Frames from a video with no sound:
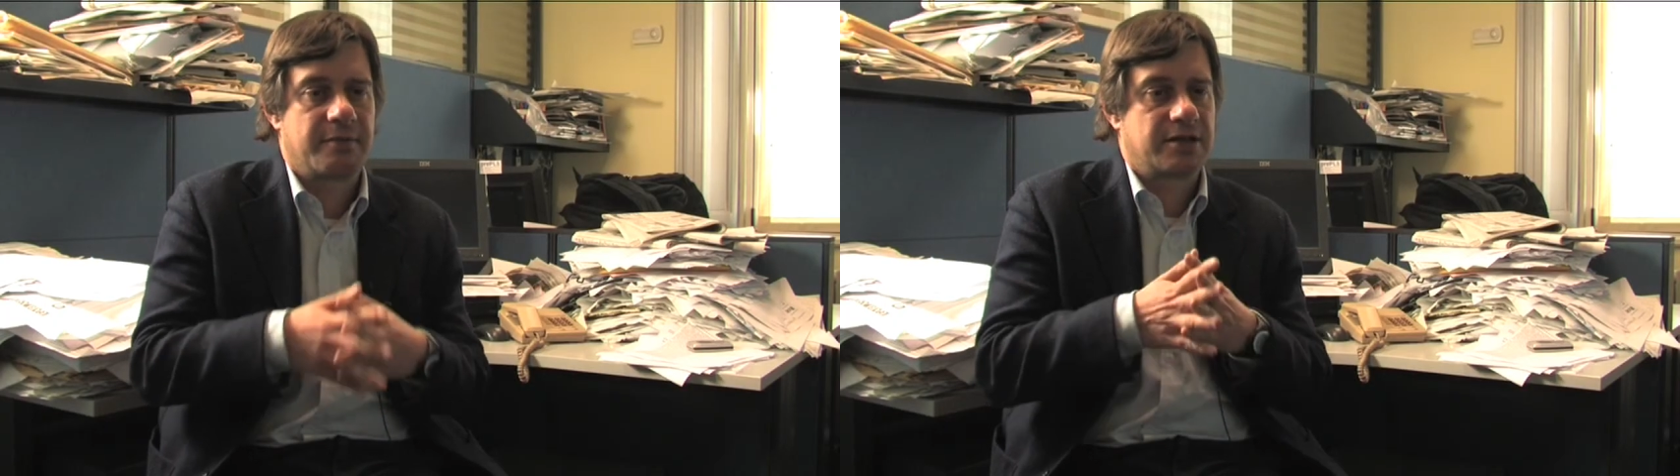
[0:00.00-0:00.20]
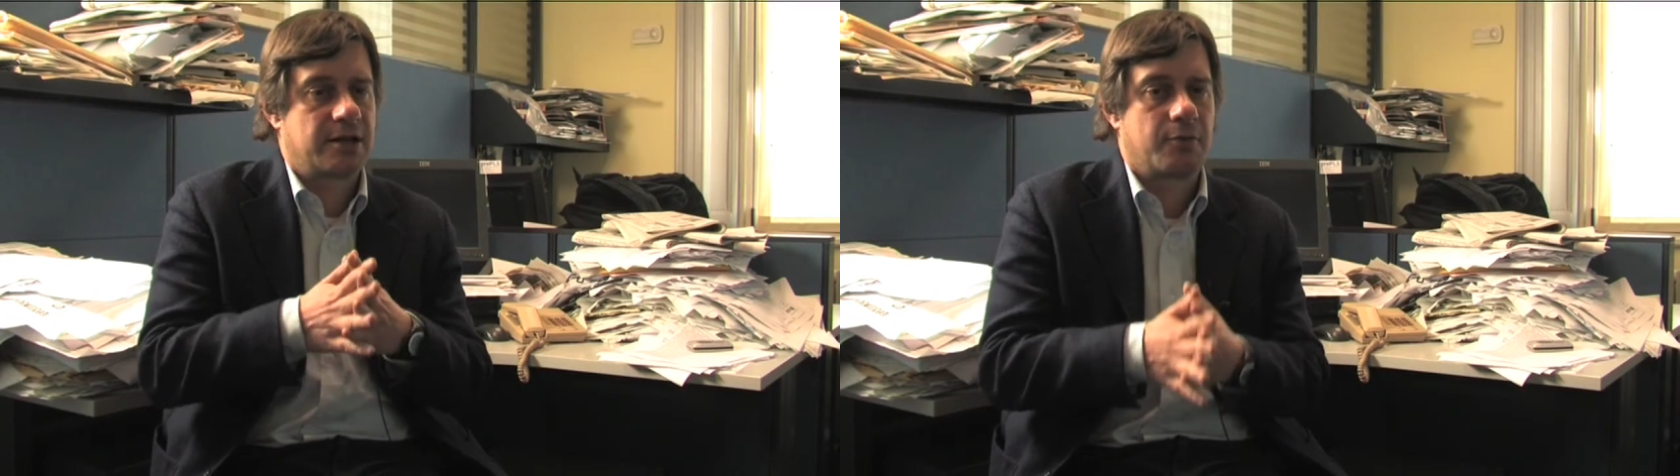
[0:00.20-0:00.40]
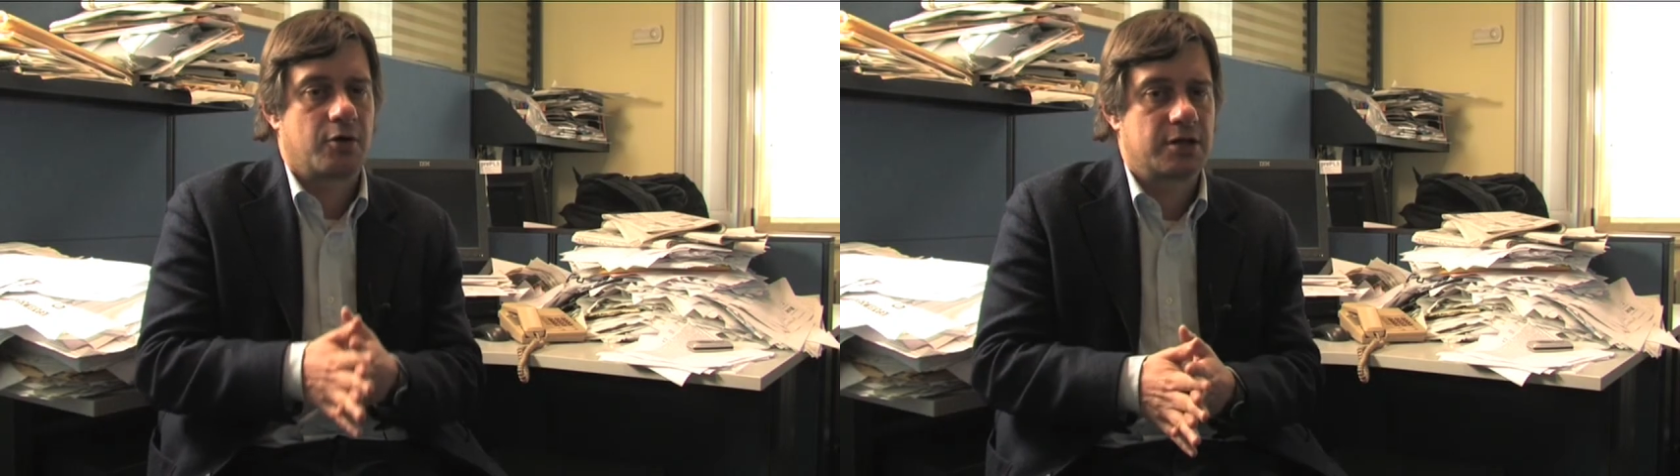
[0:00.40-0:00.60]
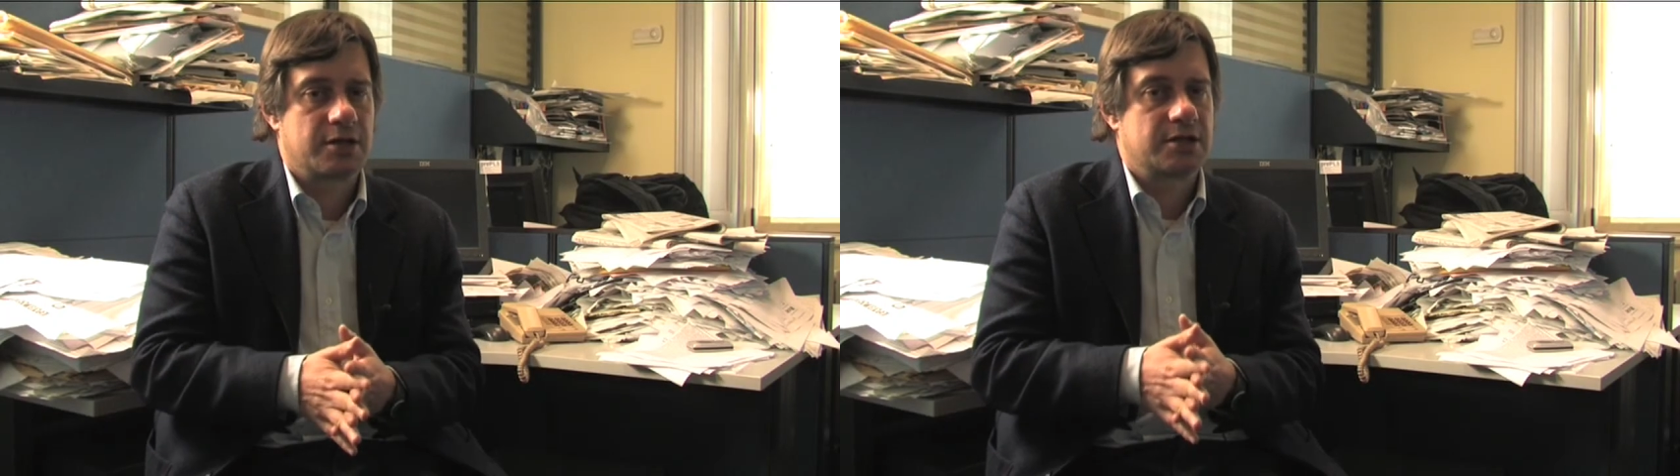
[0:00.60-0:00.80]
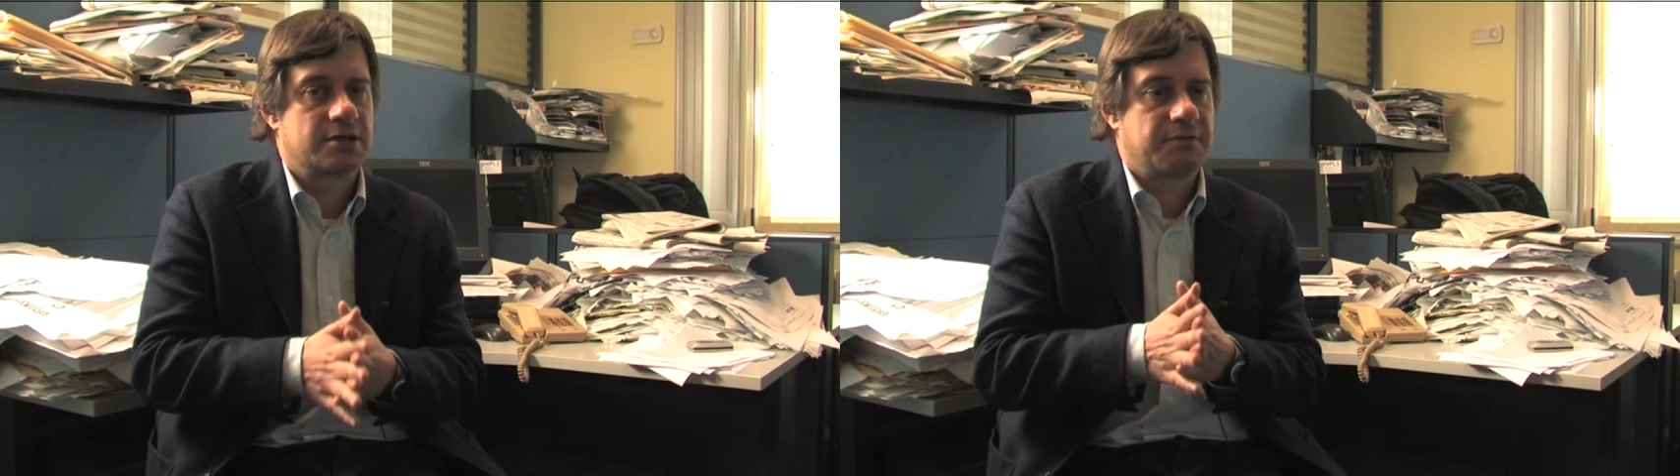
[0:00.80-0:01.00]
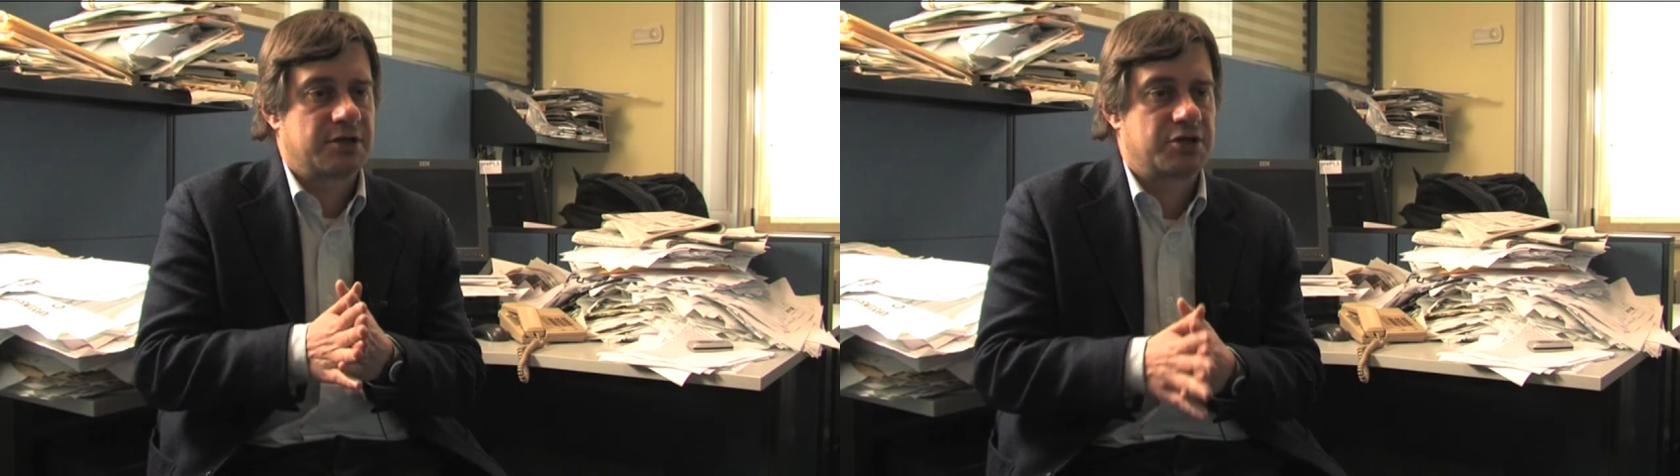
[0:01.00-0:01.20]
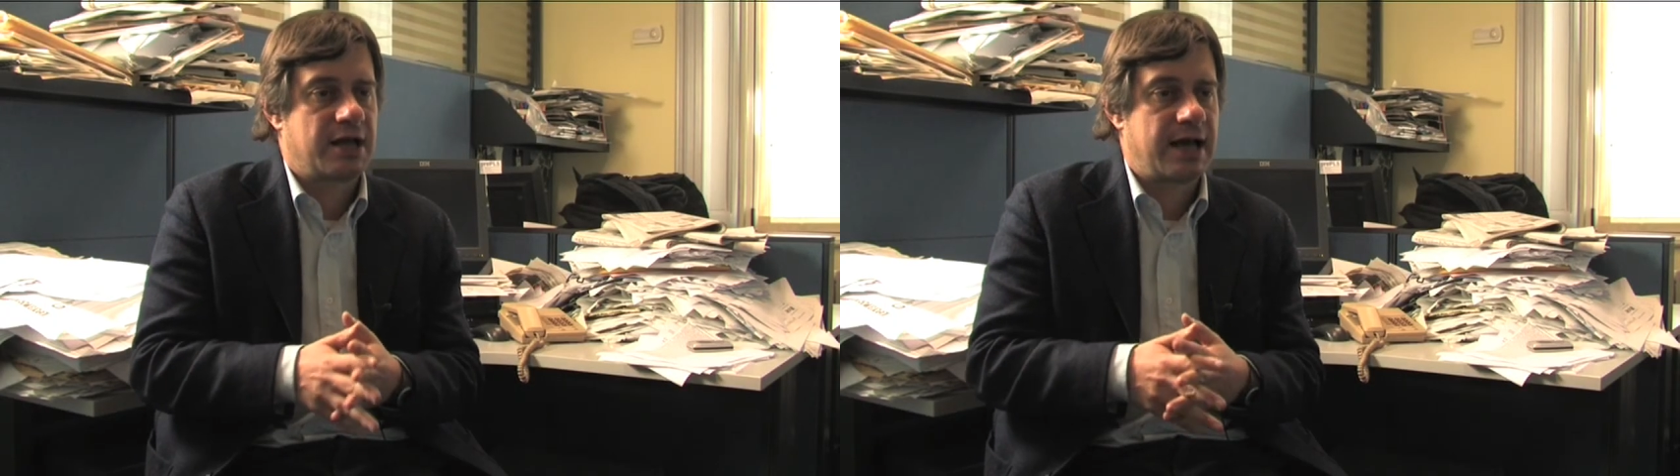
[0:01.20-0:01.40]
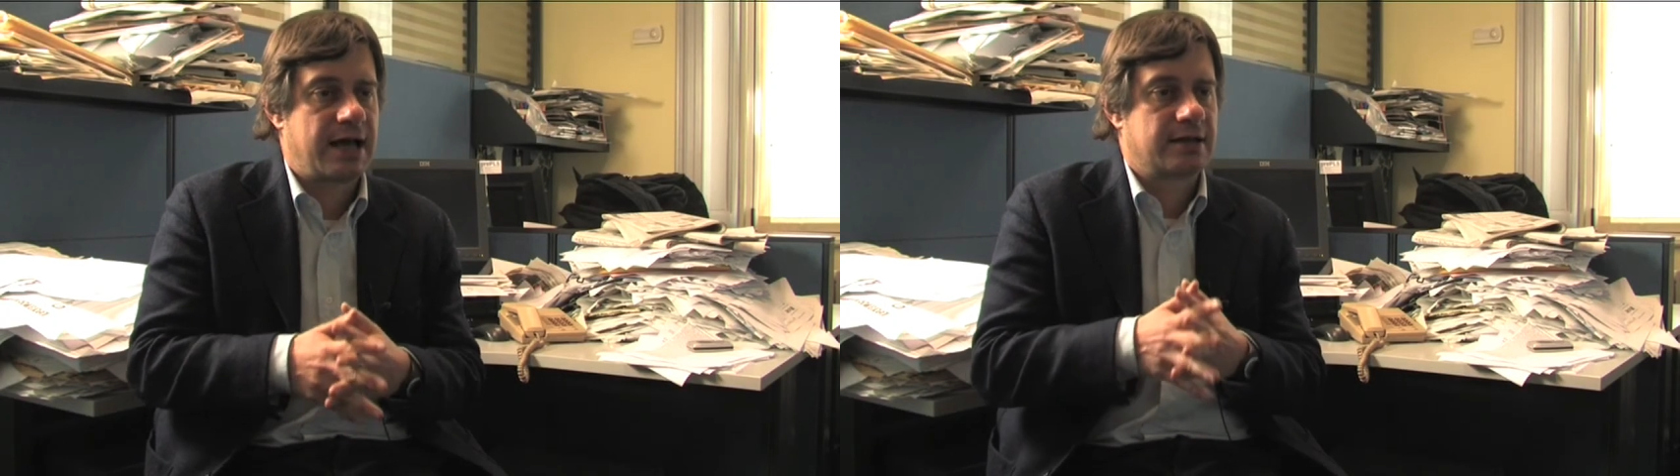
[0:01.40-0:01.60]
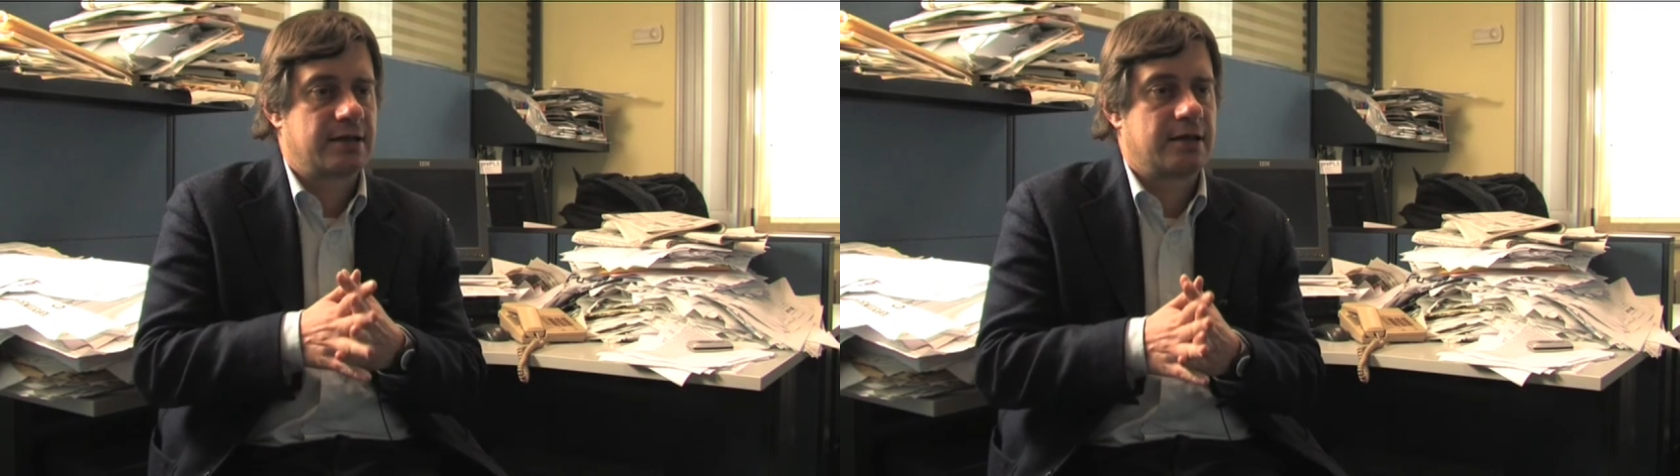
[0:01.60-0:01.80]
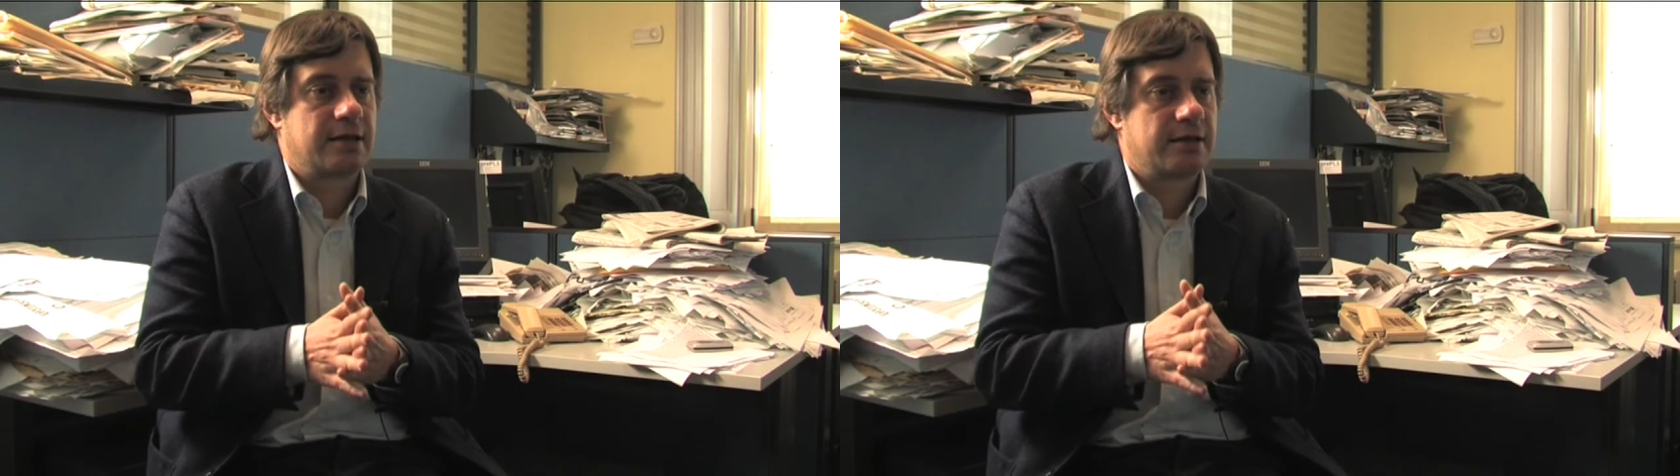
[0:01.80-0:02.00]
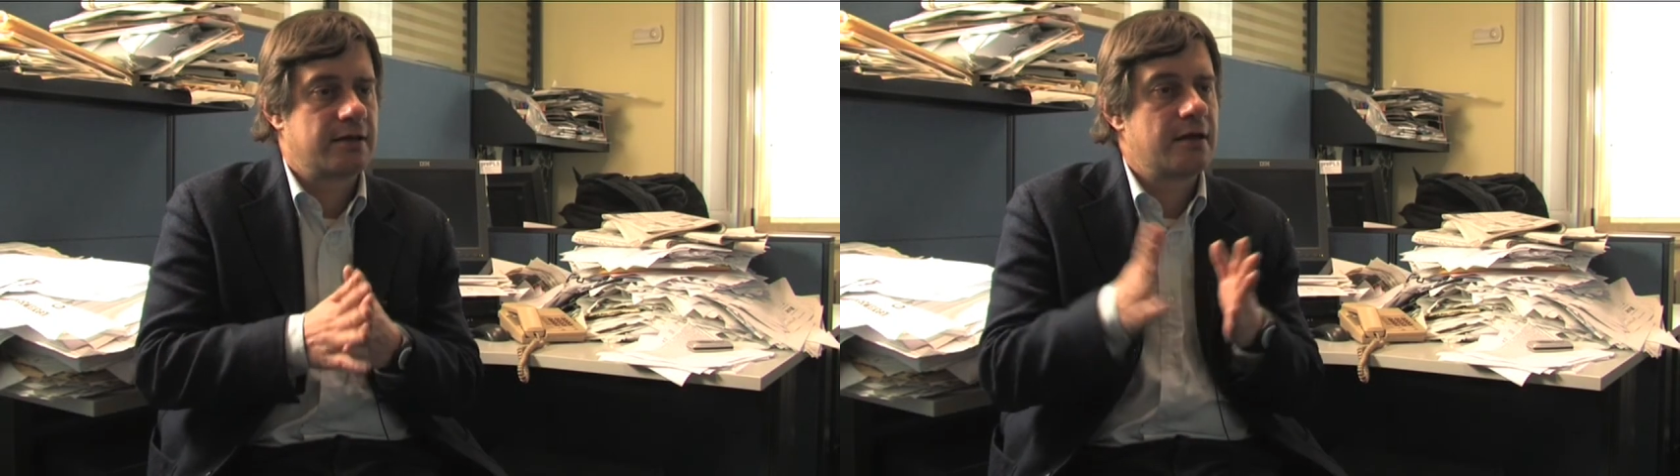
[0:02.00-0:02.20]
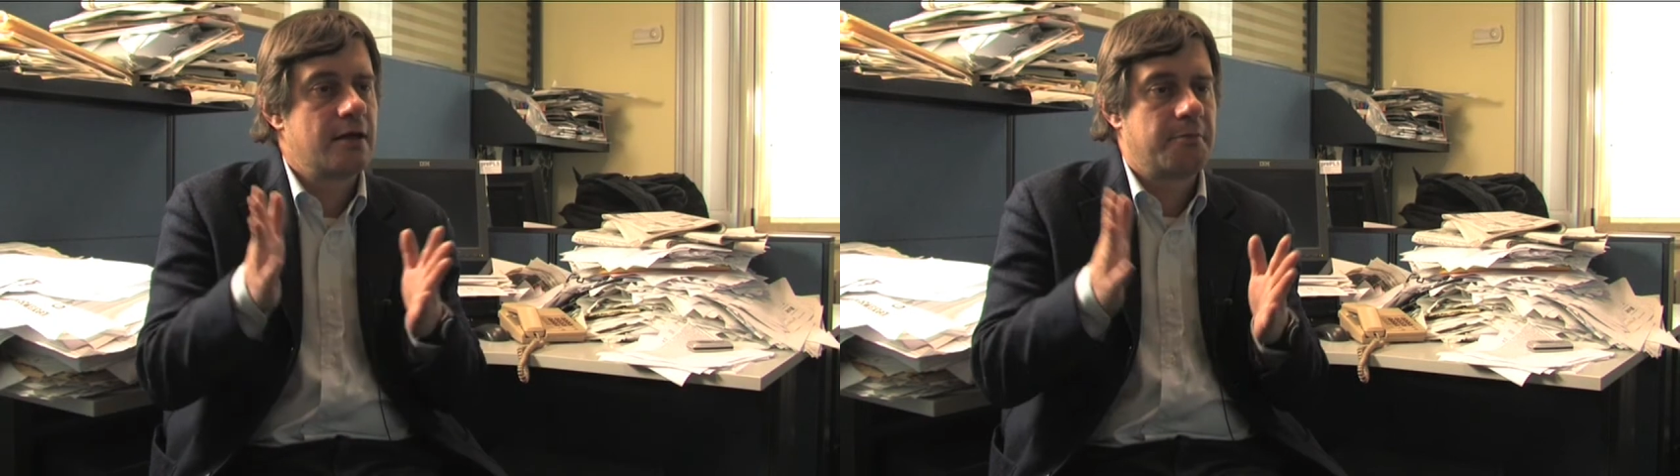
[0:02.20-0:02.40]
matrimoni disfasciati,